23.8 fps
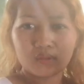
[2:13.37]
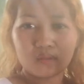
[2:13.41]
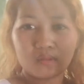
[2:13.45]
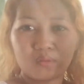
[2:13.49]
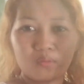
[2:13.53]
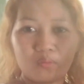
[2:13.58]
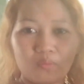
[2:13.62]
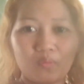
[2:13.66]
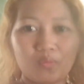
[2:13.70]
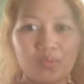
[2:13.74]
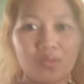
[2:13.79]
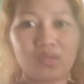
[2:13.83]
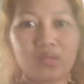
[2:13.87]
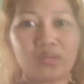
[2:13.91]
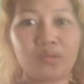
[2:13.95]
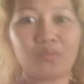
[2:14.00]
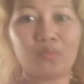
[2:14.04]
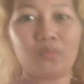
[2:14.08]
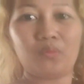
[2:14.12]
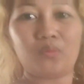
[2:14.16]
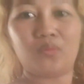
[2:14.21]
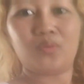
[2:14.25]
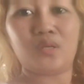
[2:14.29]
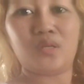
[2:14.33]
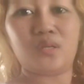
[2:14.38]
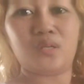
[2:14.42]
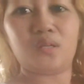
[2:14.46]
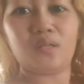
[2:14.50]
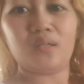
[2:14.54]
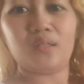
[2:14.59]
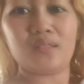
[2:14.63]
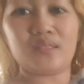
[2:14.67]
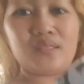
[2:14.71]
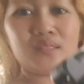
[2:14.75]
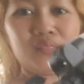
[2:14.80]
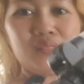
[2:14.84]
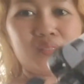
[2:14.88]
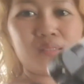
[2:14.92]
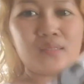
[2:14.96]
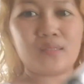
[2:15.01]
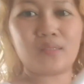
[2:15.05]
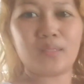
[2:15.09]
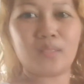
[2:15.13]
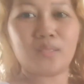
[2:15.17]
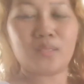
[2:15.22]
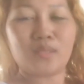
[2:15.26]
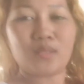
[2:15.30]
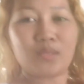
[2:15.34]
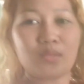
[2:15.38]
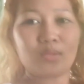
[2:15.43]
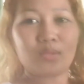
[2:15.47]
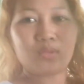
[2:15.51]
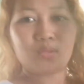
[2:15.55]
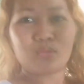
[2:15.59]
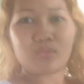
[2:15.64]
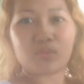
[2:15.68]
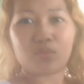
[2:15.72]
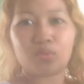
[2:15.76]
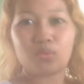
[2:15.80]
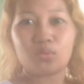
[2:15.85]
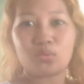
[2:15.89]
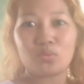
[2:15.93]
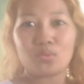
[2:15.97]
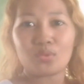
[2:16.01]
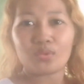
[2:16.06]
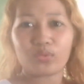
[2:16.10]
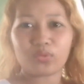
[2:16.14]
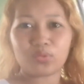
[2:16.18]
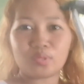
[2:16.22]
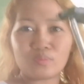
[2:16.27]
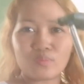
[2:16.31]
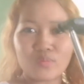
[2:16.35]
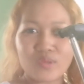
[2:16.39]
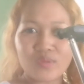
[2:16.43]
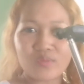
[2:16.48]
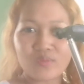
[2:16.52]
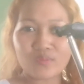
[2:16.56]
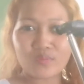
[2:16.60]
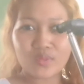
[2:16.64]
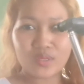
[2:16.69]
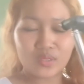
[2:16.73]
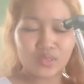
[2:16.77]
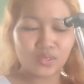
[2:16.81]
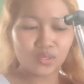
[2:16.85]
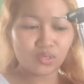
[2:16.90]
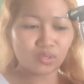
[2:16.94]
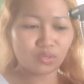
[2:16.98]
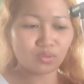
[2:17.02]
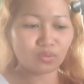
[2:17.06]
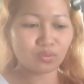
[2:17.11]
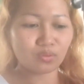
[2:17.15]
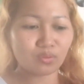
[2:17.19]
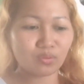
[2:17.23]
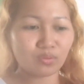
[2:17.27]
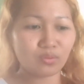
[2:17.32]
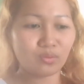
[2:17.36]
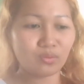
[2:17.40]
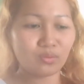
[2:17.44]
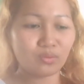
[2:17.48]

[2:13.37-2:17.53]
Kawawa. So, ito yung remembrance ko